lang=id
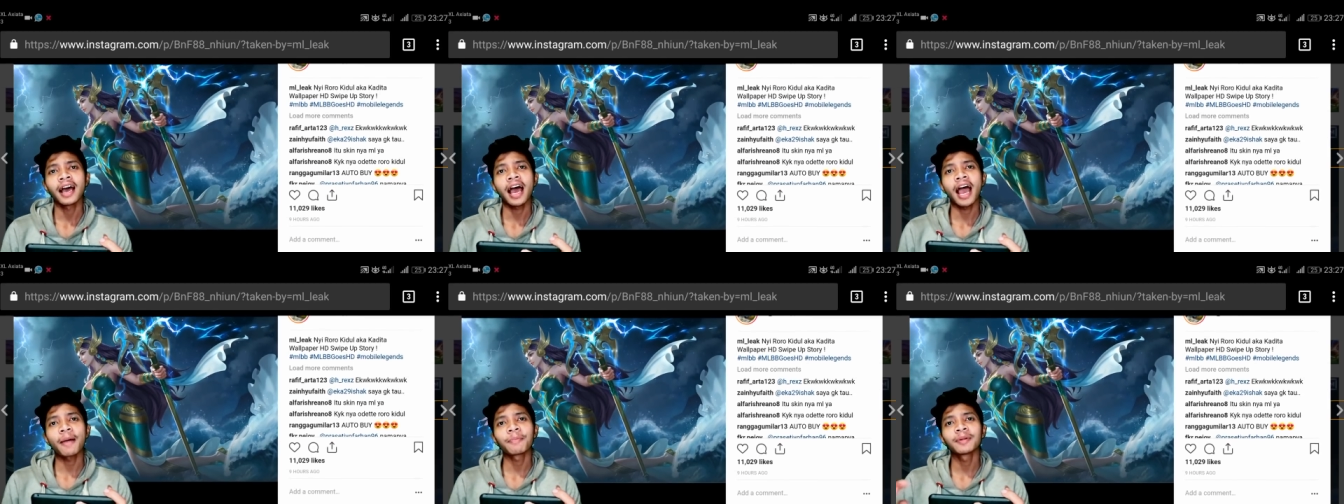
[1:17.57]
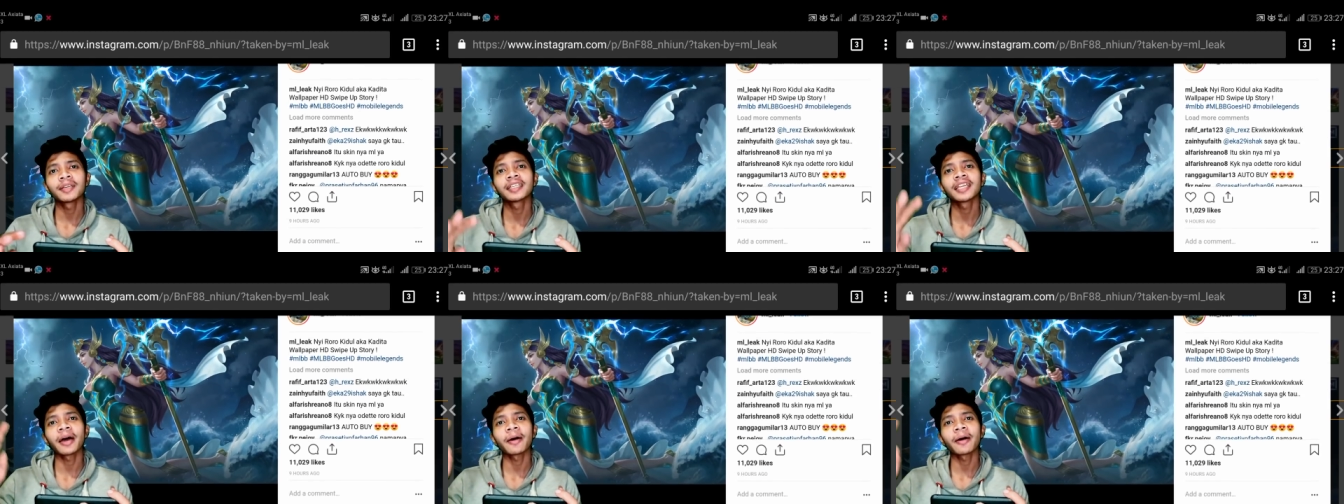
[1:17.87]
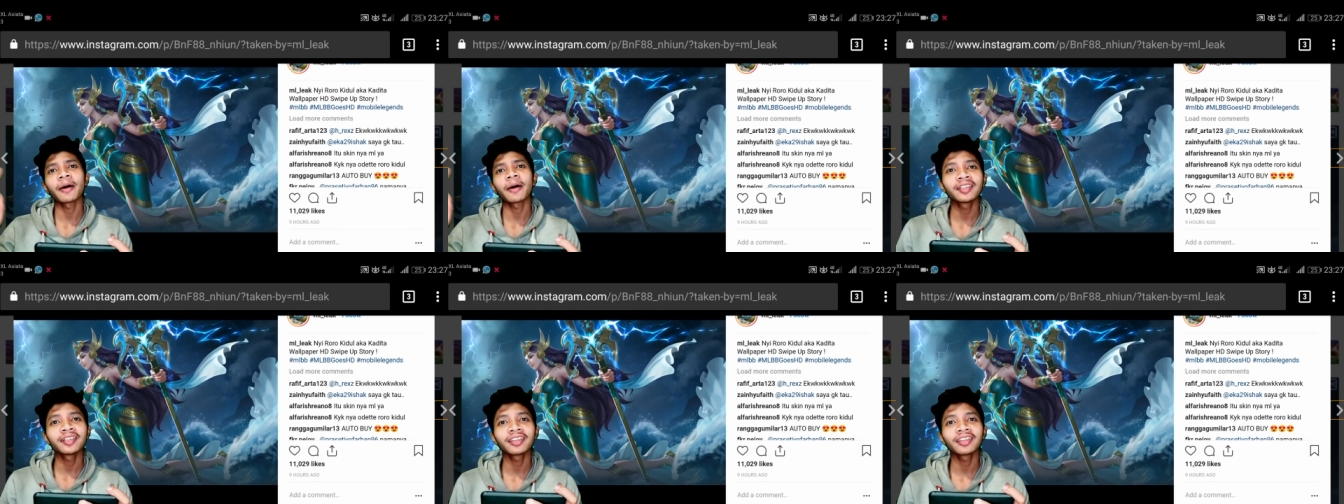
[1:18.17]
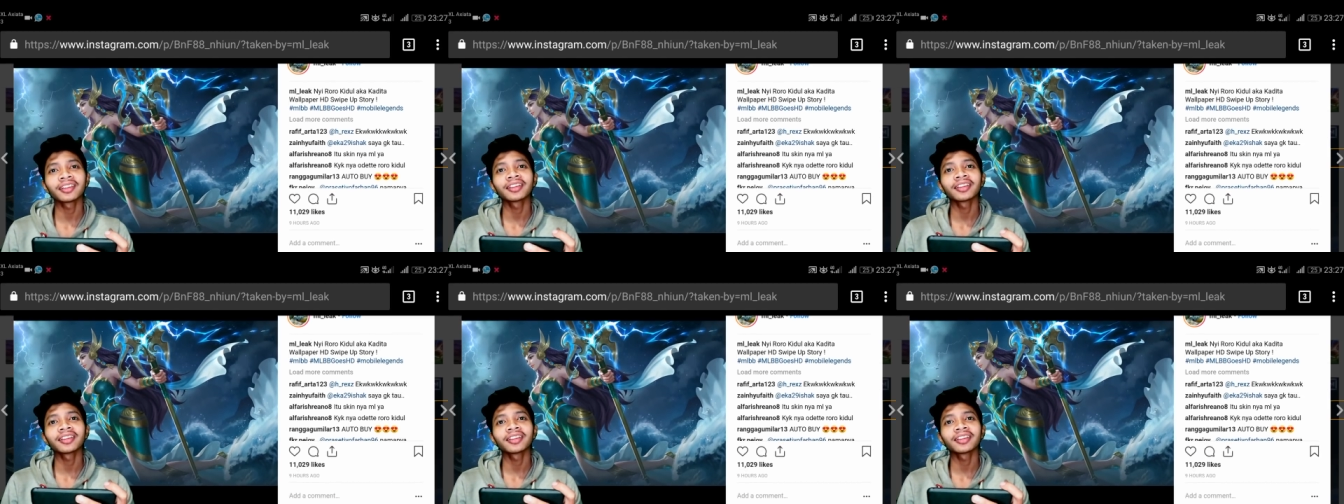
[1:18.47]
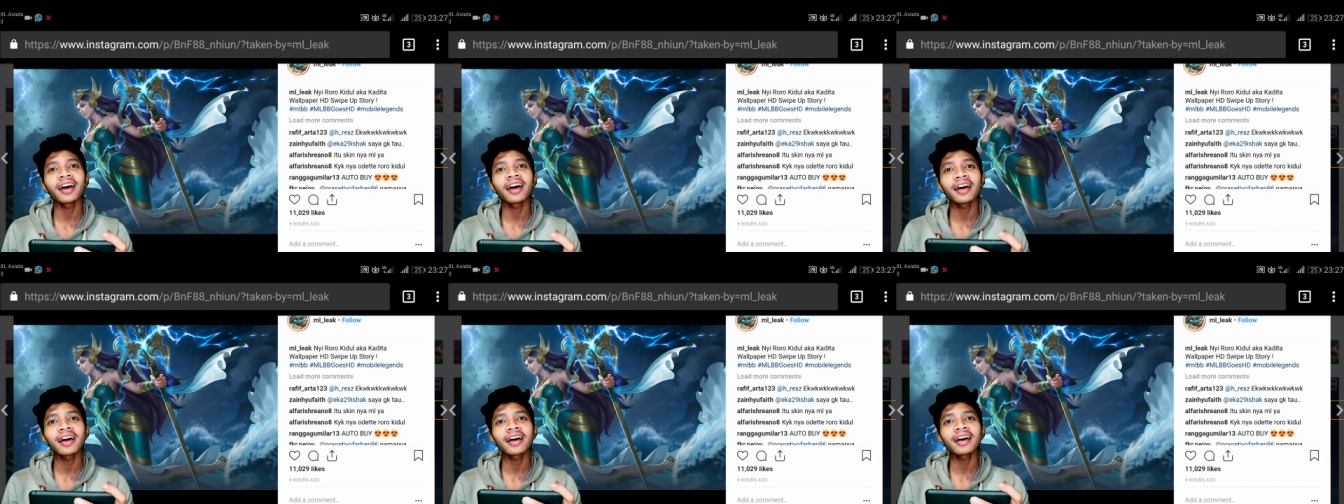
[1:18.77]
update-update
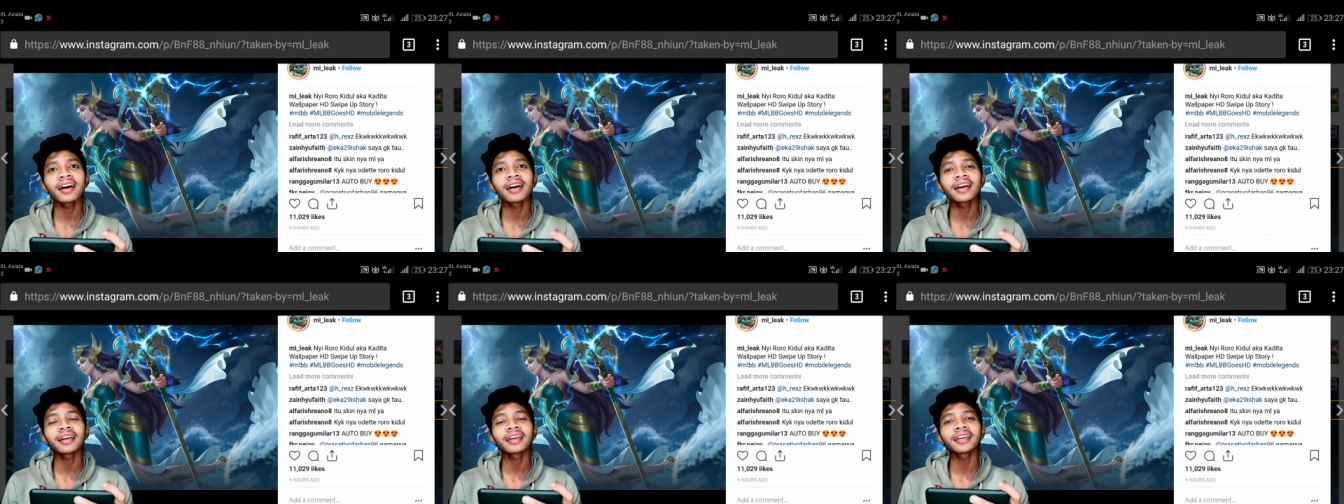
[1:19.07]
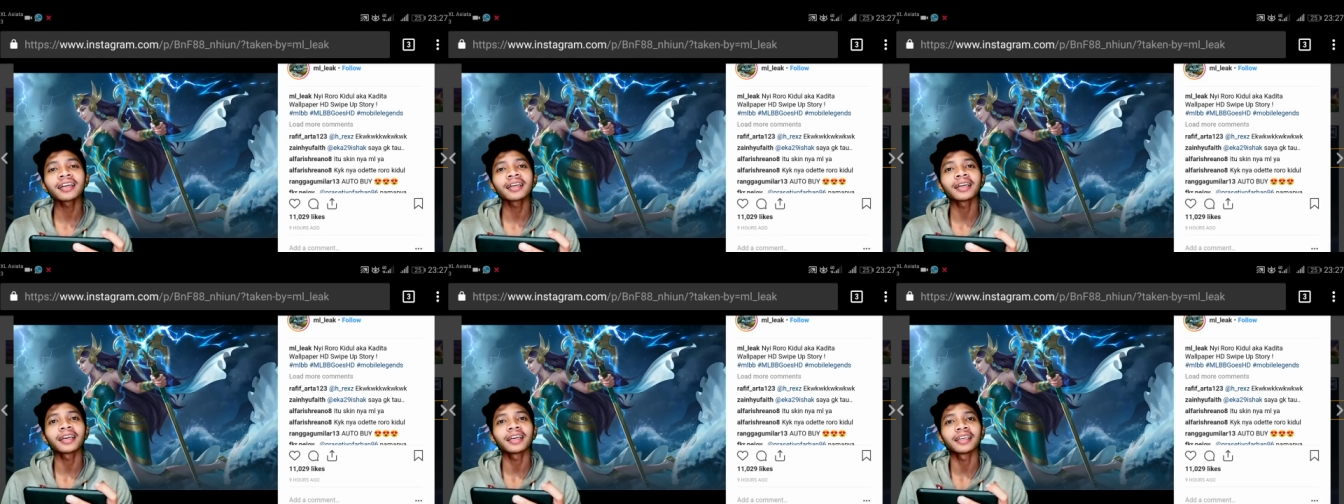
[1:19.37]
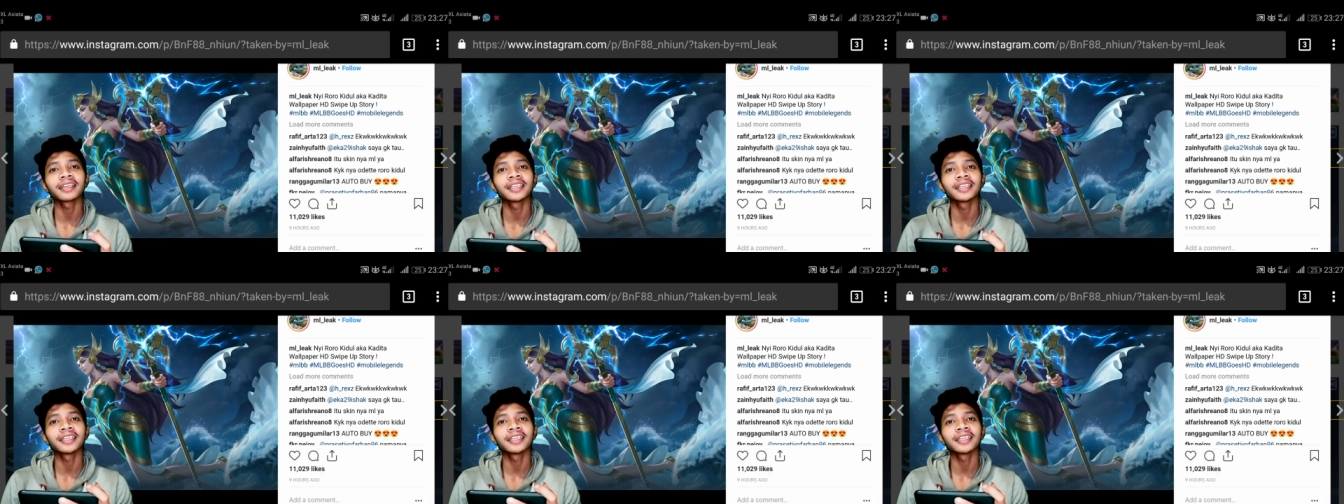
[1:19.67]
tentang